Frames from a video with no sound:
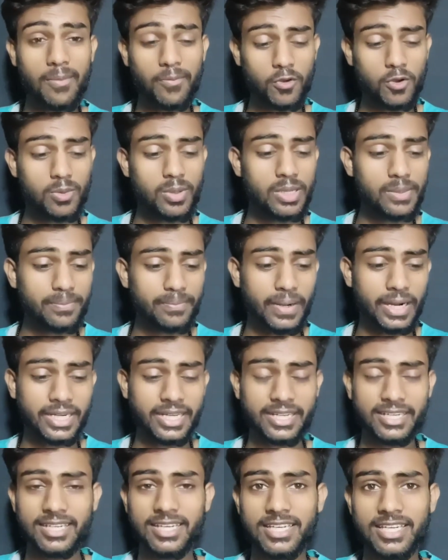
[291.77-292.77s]
आपको भी
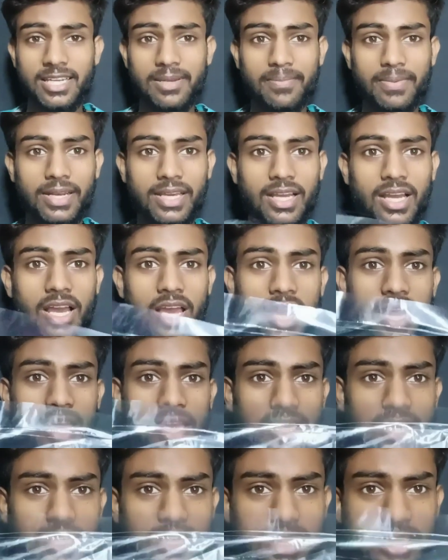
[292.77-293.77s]
भटकना नहीं पड़ेगा
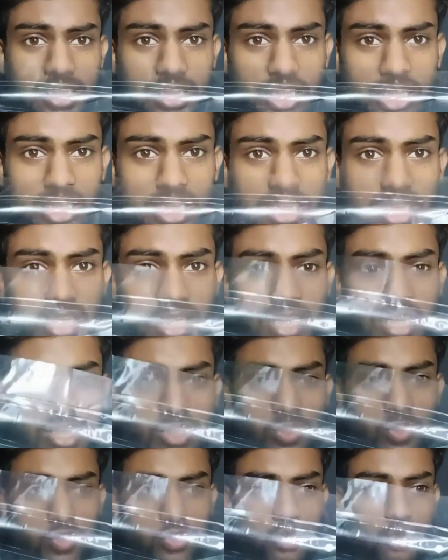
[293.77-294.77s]
यदि देख रहे हैं
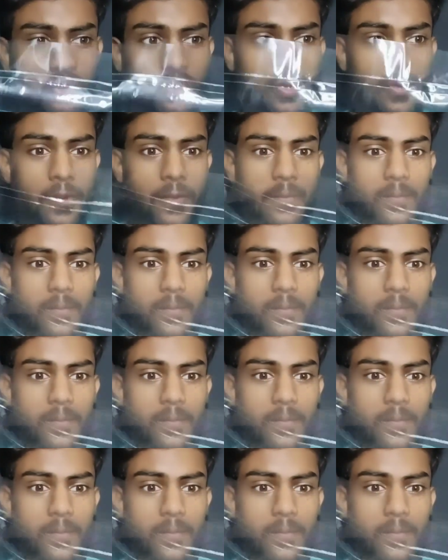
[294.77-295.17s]
ना दोस्तों